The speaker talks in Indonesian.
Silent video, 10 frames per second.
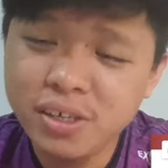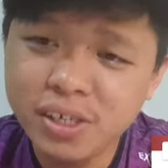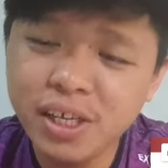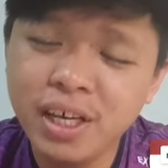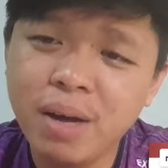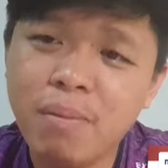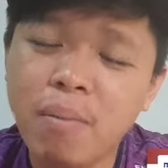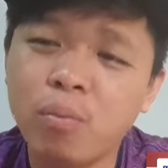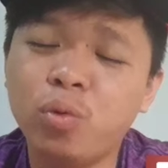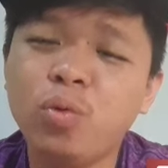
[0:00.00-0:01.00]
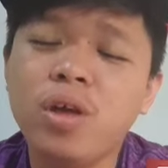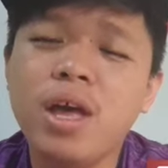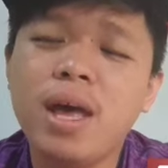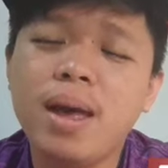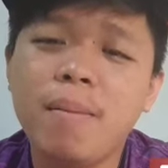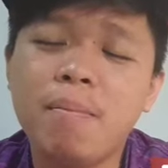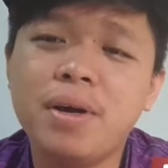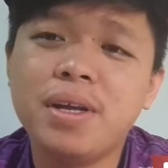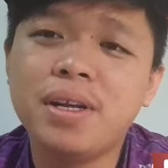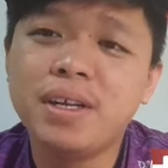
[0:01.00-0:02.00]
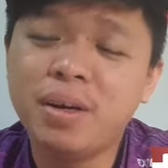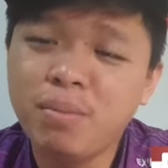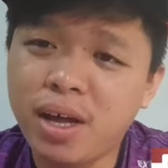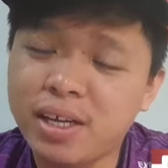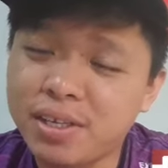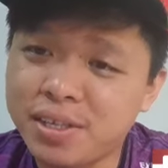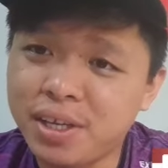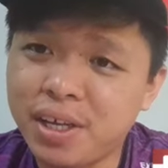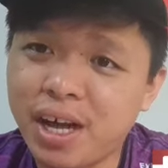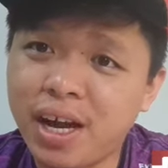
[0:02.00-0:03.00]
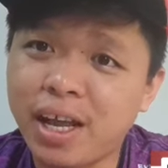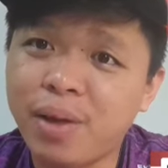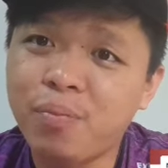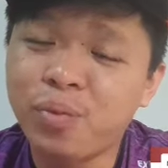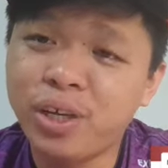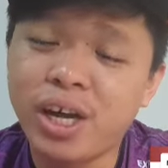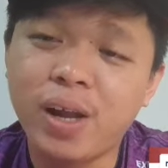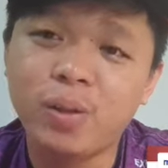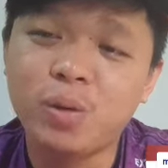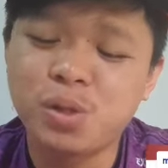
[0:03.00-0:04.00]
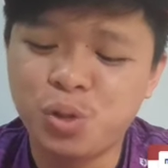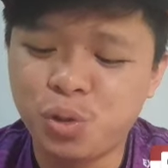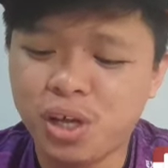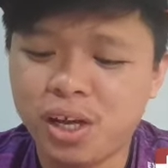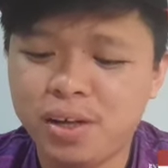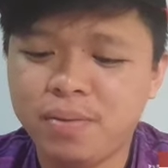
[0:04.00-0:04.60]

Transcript: sehingga mampu menderma sehingga RM 300 juta.